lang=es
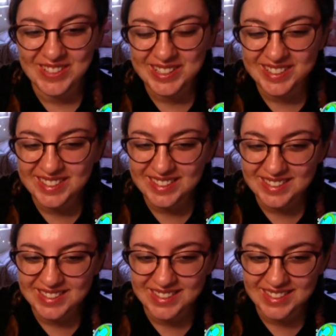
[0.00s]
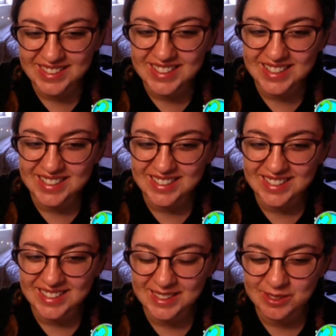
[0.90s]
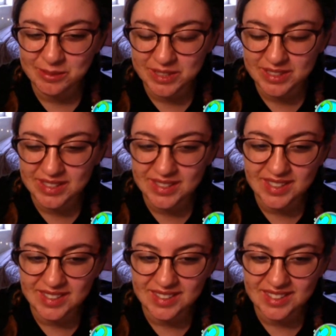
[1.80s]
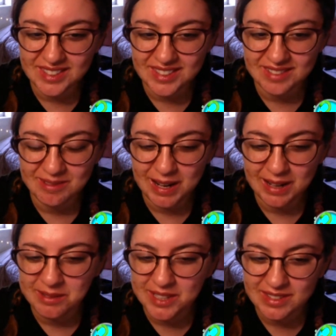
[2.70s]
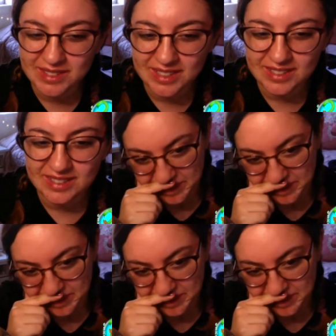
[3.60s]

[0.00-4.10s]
bueno, desde chica, desde super chica, desde guagua yo creo.